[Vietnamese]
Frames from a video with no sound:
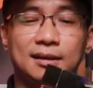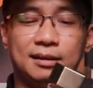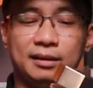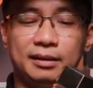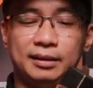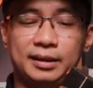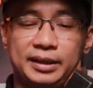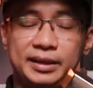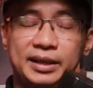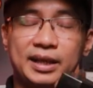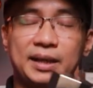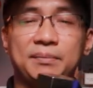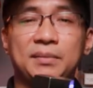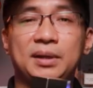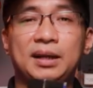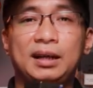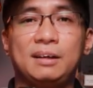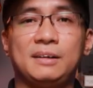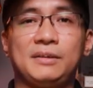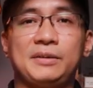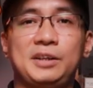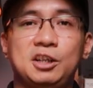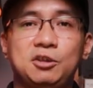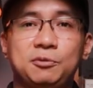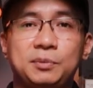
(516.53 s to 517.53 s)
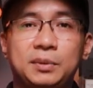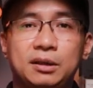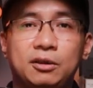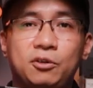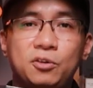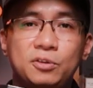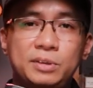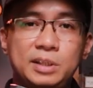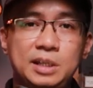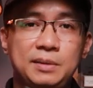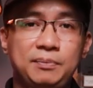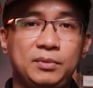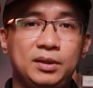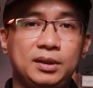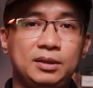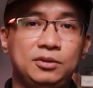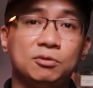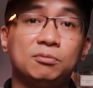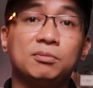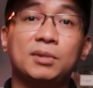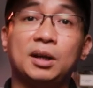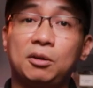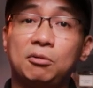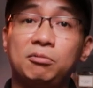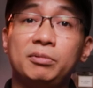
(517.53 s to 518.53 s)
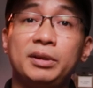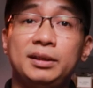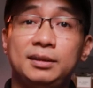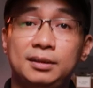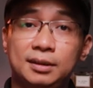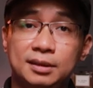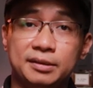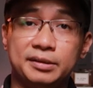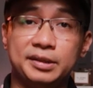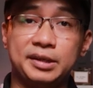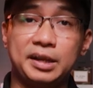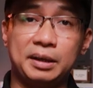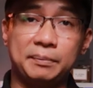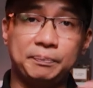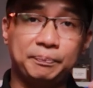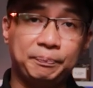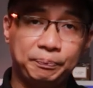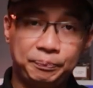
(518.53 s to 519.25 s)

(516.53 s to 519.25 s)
Nên anh em nào nếu mà có dịp thì chúng ta cũng nên thử xem,